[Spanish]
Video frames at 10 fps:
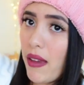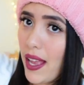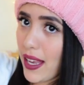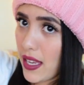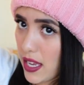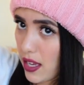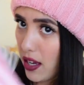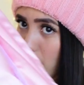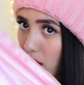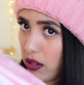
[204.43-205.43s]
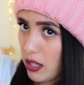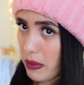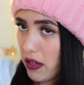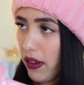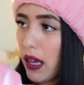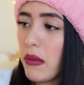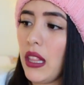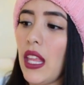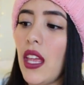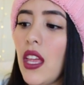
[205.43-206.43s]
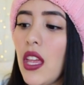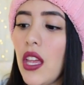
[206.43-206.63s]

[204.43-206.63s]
ven aquí, estos específicamente,